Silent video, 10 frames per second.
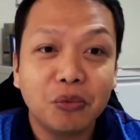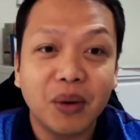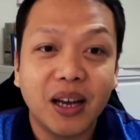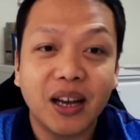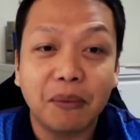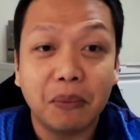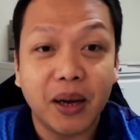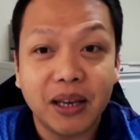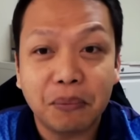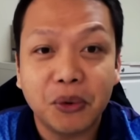mga
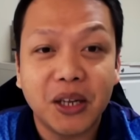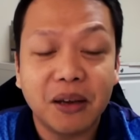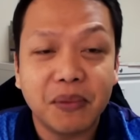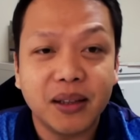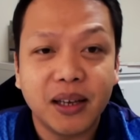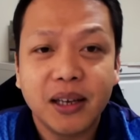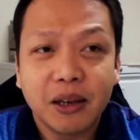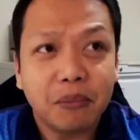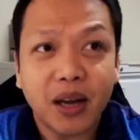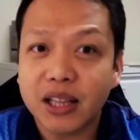kababayan po namin na
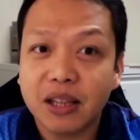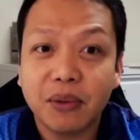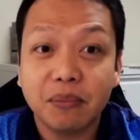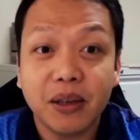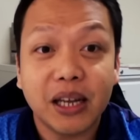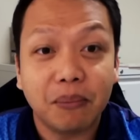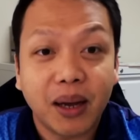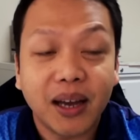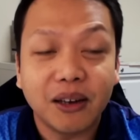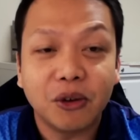bakit naman
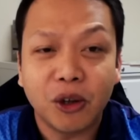binabaha no?